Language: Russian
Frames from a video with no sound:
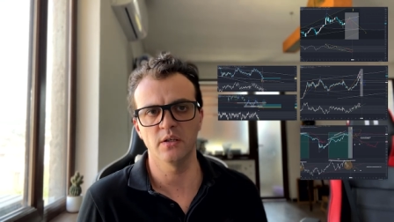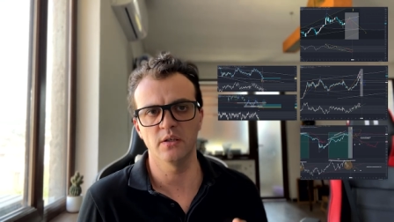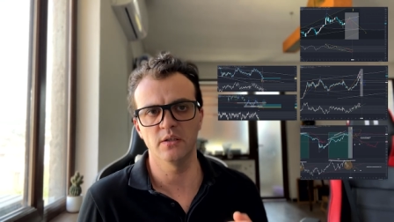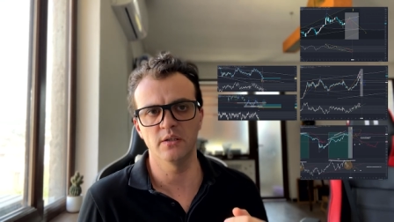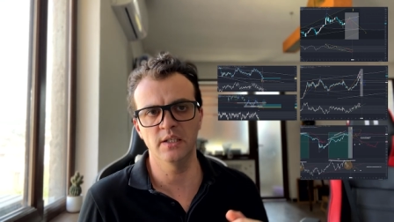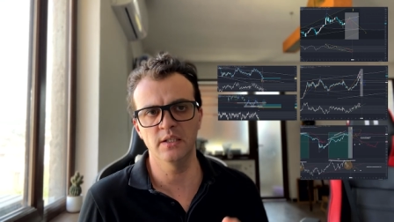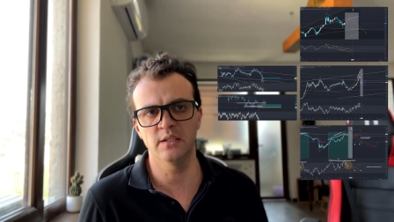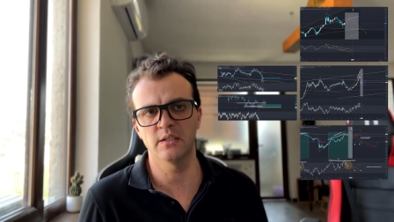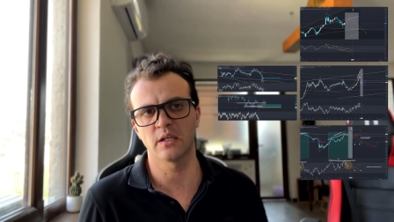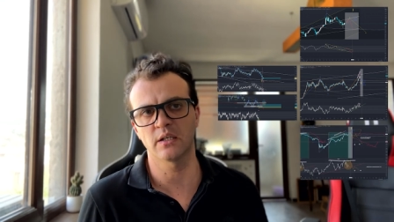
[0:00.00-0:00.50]

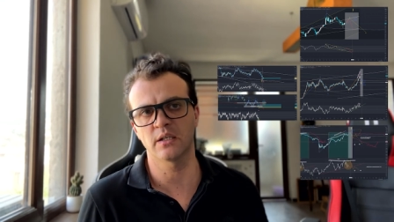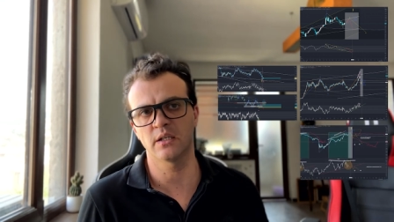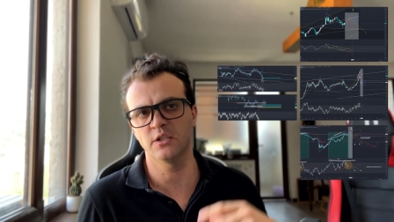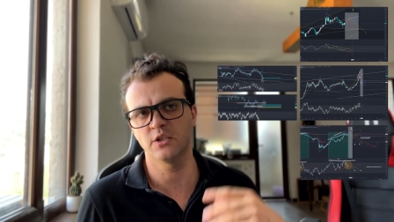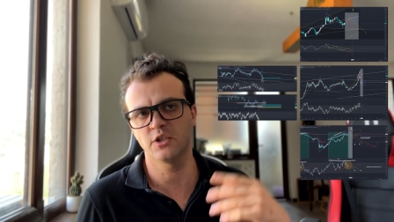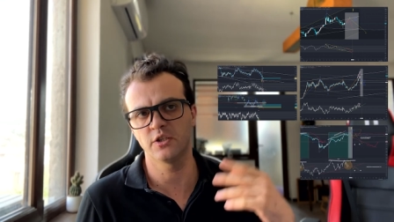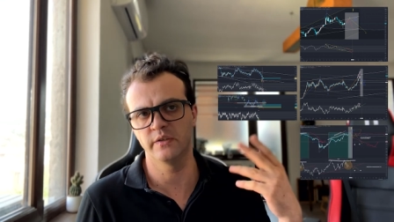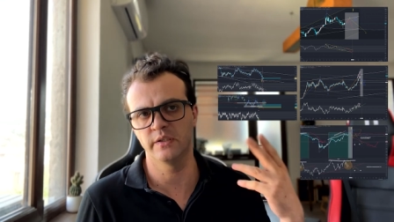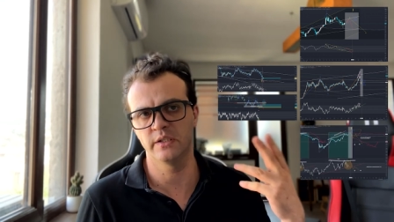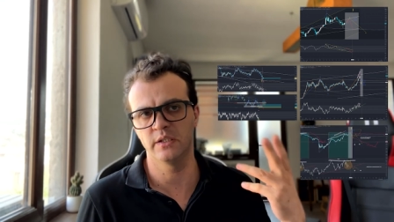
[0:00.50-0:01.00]
и
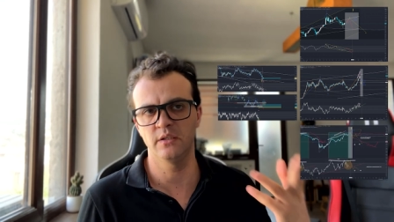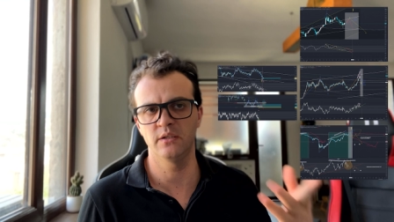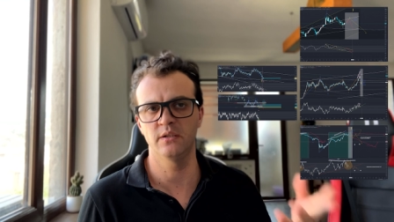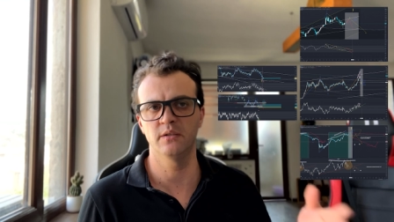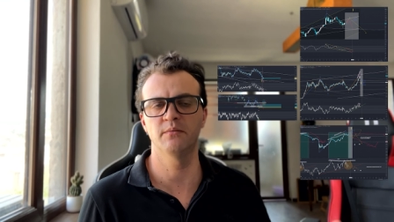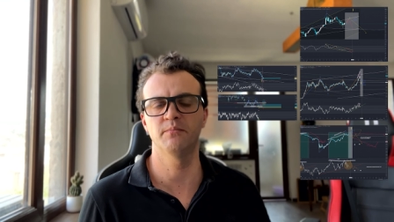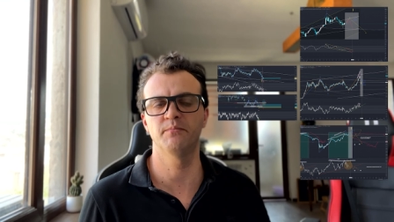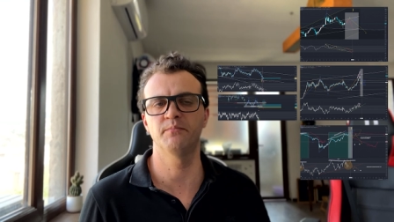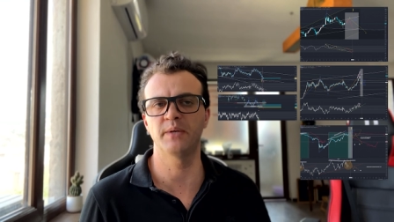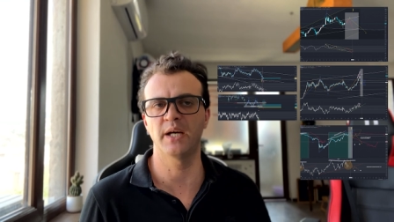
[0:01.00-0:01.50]
заканчивают
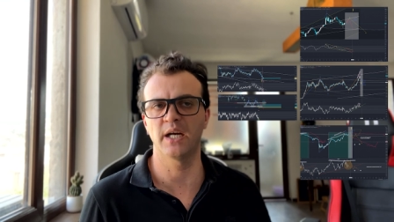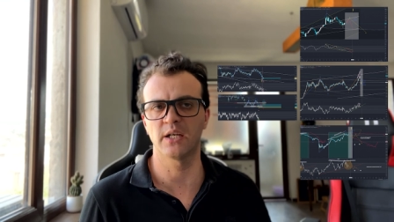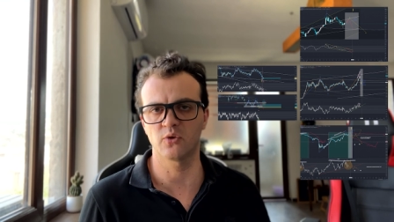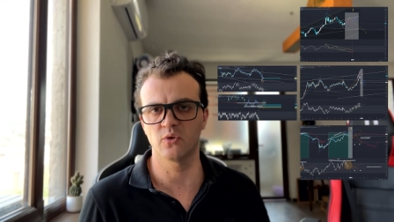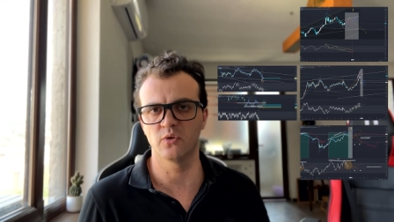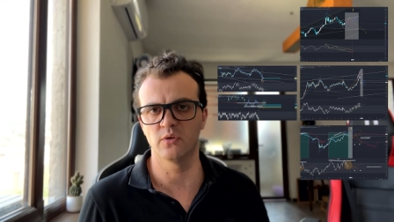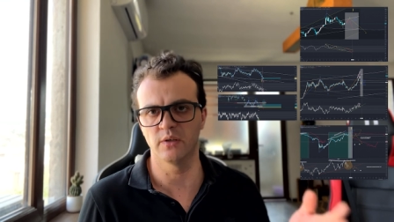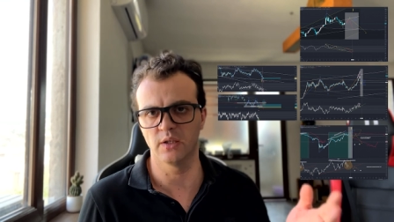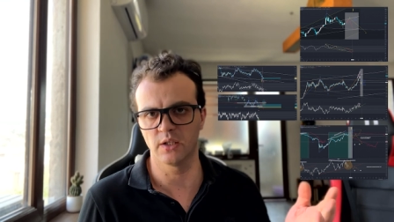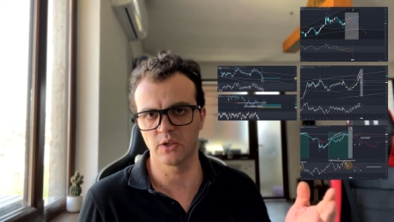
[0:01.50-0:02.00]

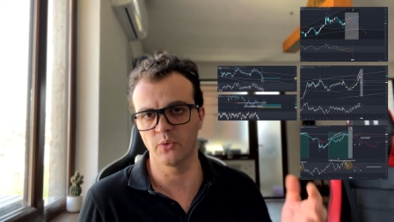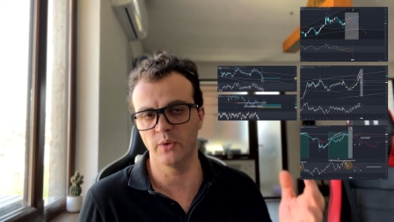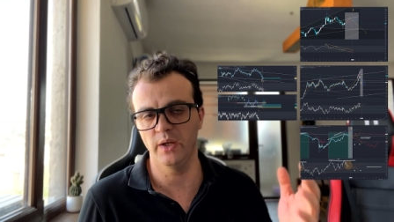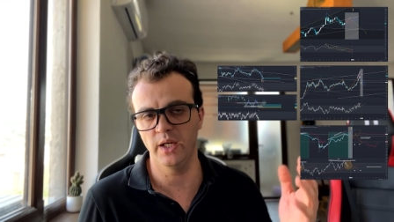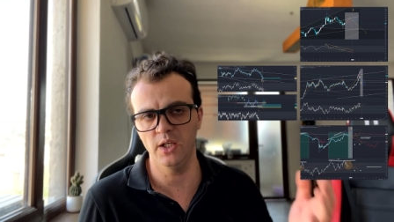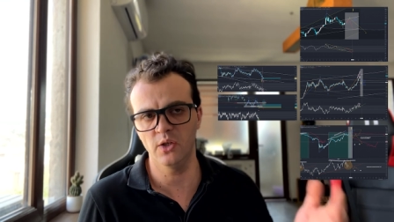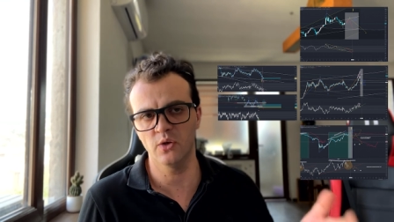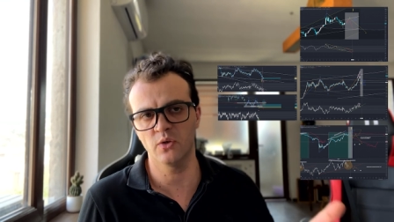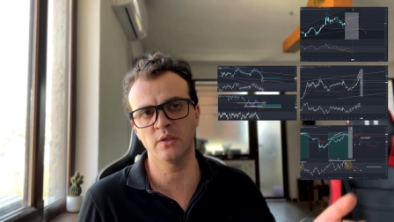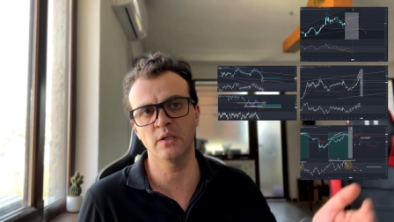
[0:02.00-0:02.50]
пятую волну
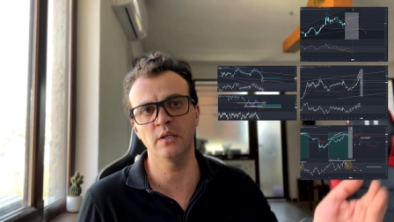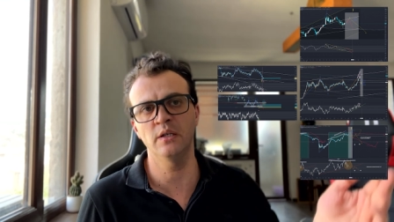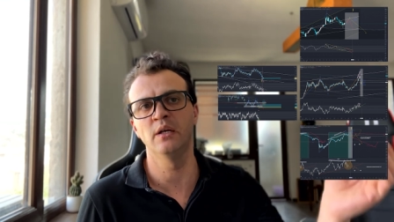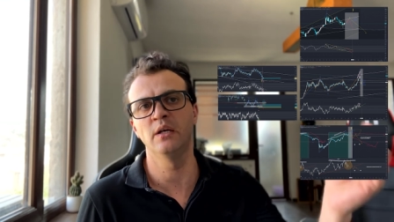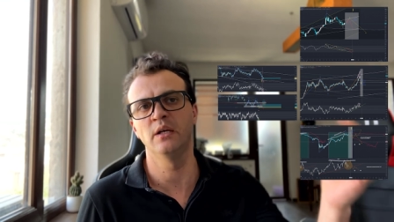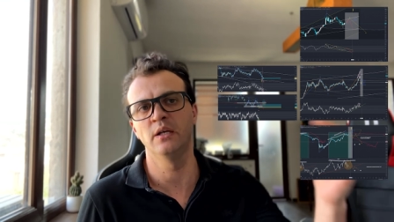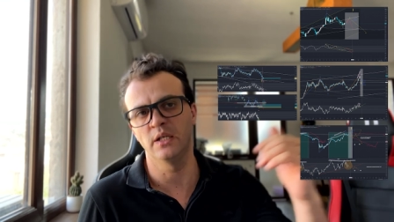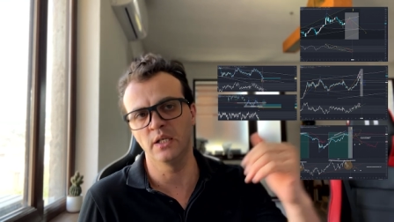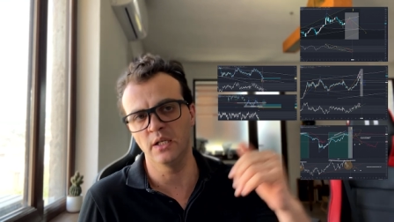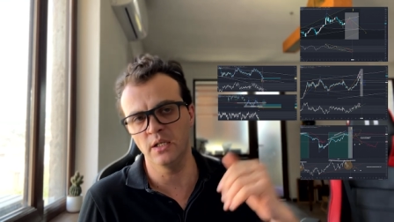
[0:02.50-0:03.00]
Эллиота
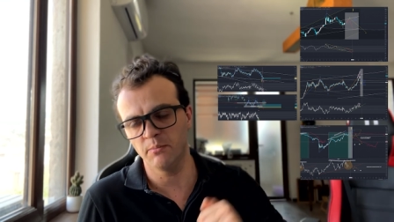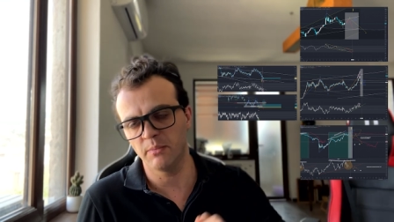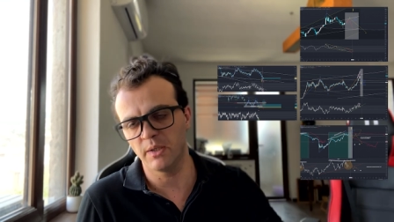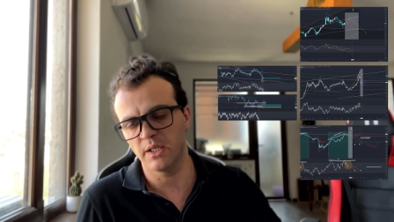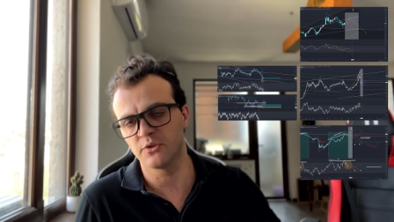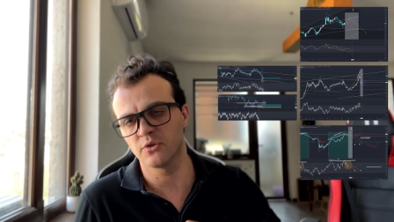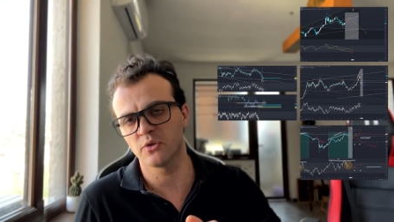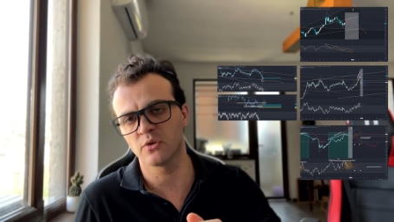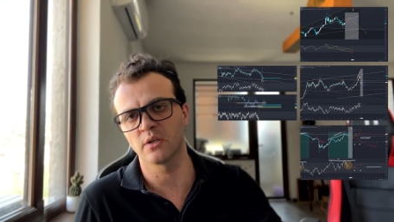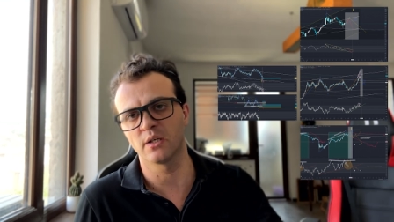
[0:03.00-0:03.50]
и
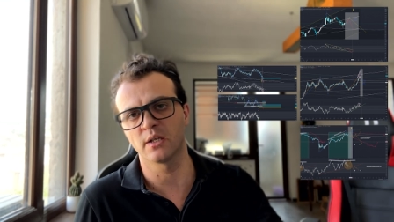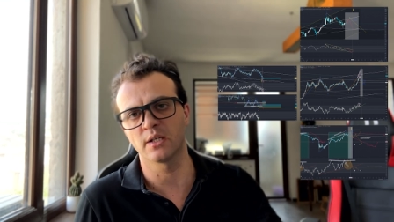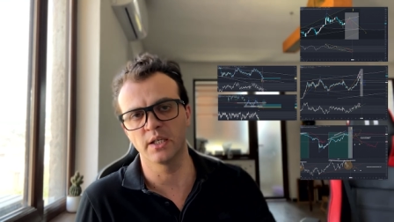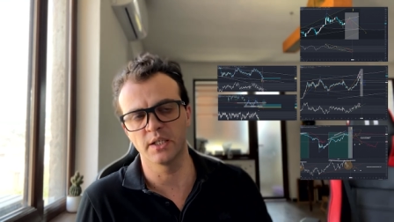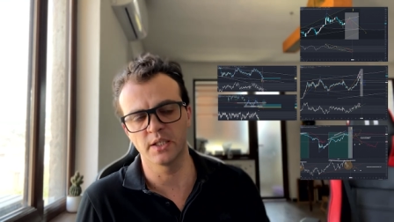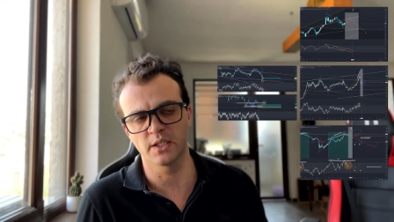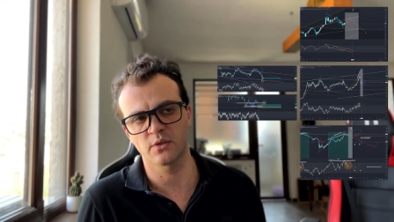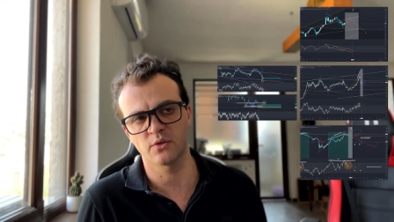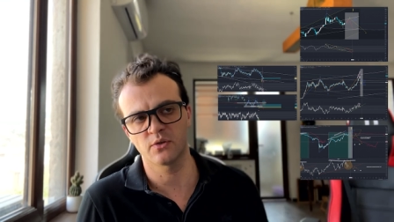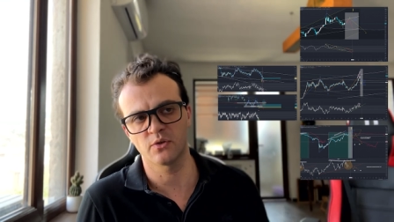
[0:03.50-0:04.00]
пойдет на
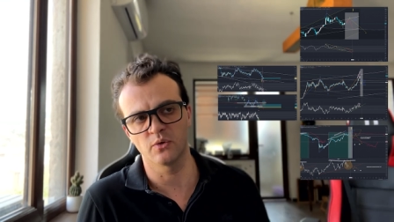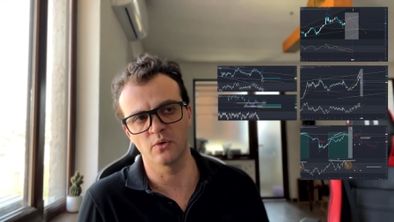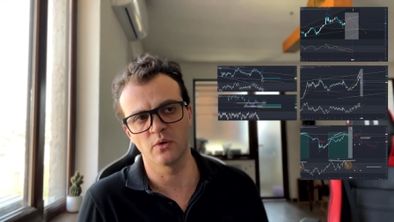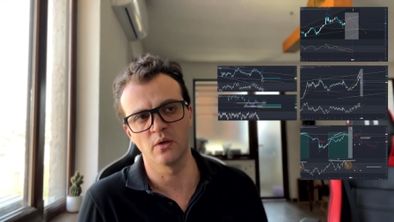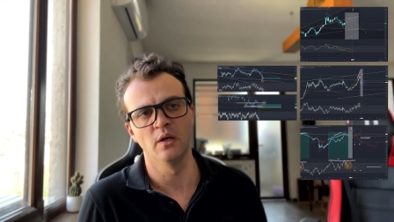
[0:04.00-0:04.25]
коррекцию.